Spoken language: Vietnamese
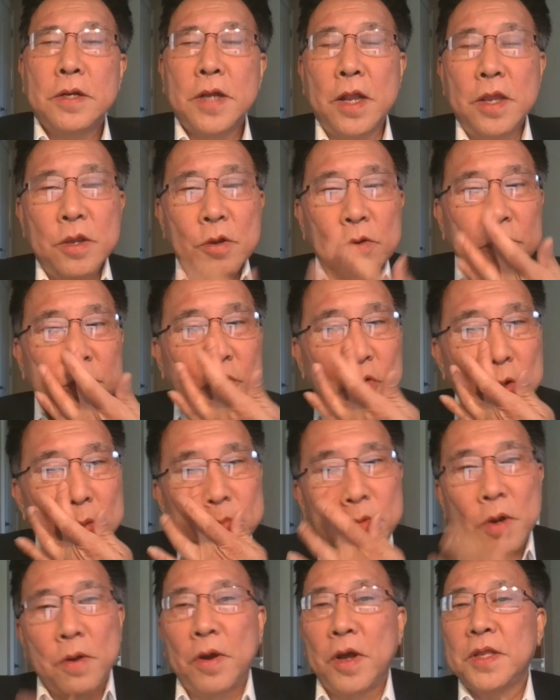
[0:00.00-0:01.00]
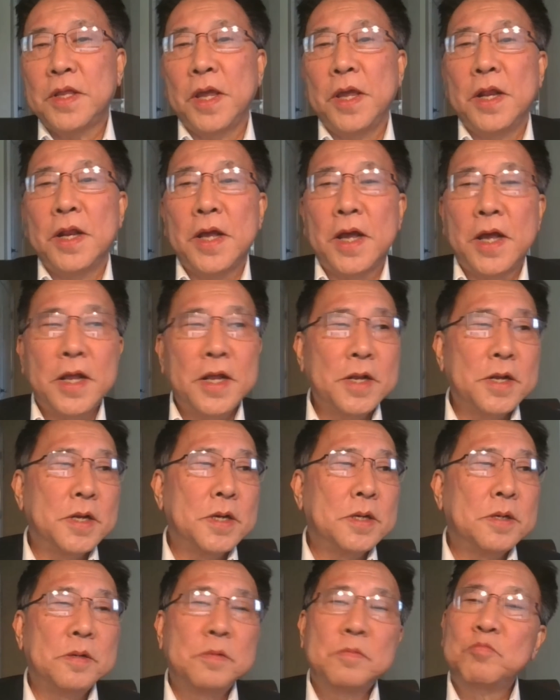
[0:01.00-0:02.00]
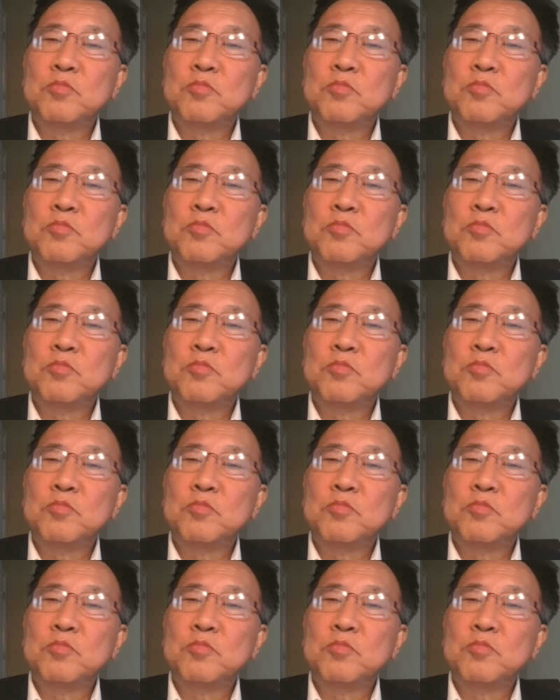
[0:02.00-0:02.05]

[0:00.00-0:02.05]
trên youtube rồi thì là